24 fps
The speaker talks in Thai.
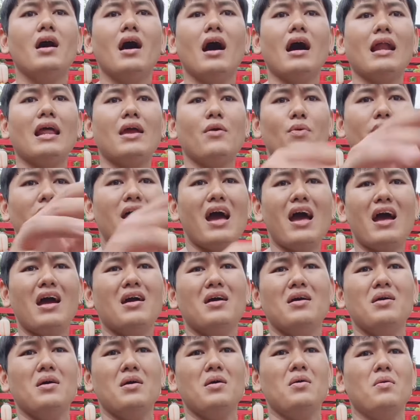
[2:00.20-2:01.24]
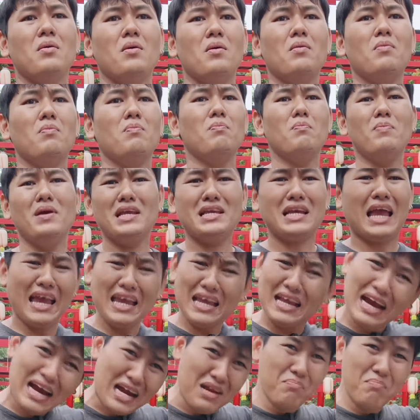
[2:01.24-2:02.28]
อะไรวะน่ะ ไม่ใช่
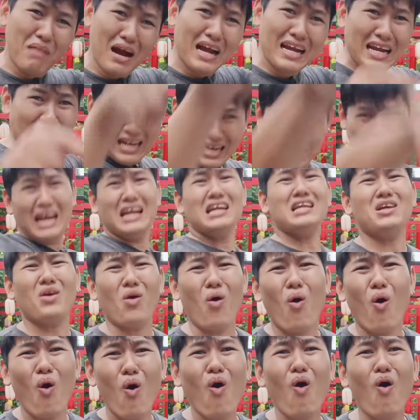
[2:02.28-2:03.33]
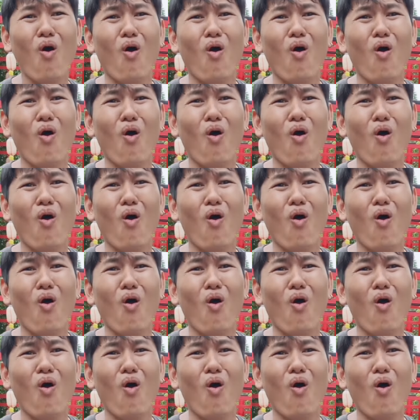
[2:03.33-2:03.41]
เงินมึงมันเงินกู